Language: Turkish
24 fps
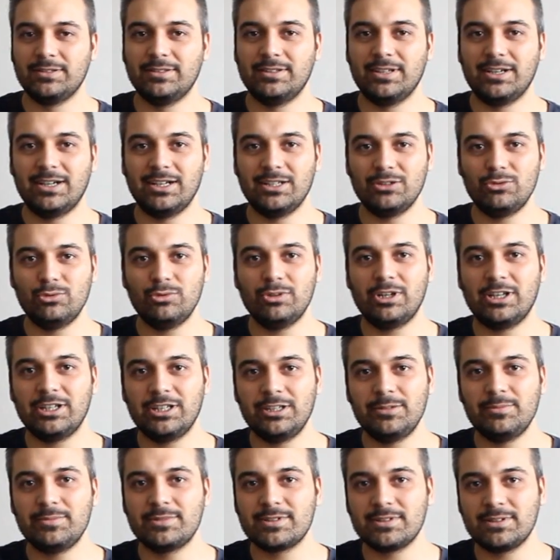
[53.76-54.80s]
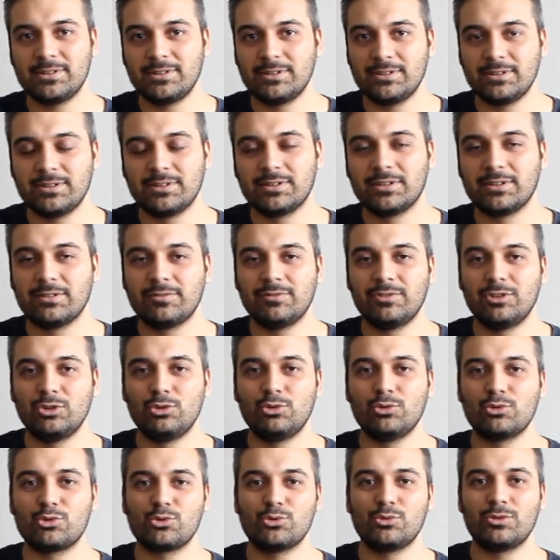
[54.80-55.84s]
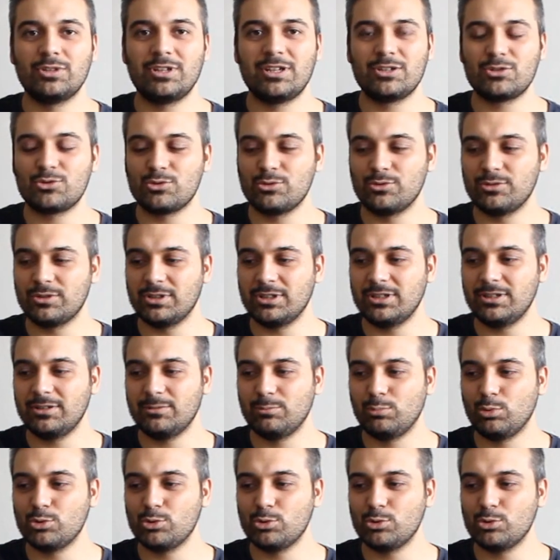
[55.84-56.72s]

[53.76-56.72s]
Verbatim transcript: Daha dün annemizin videosundan sonra